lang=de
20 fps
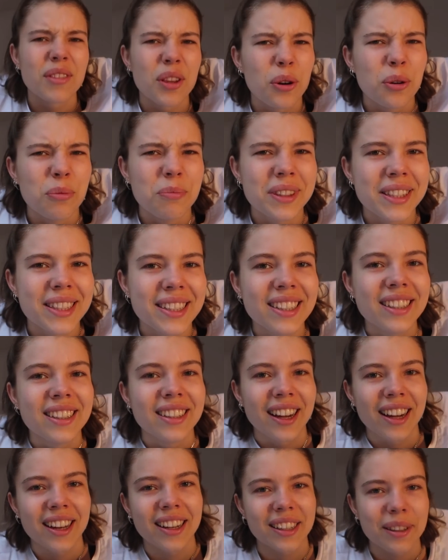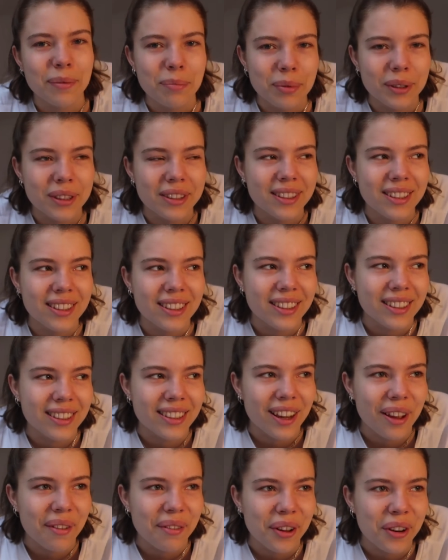Umziehen? Nein, ich beziehe es
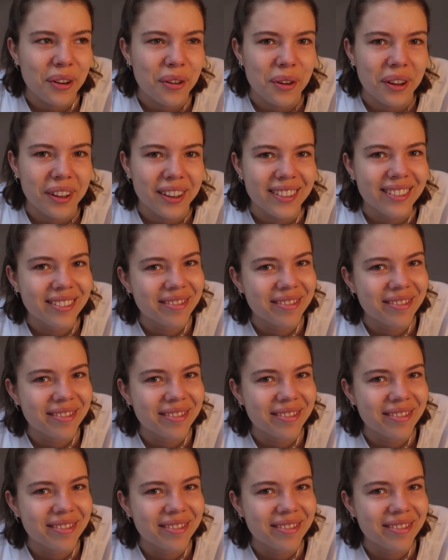einfach neu.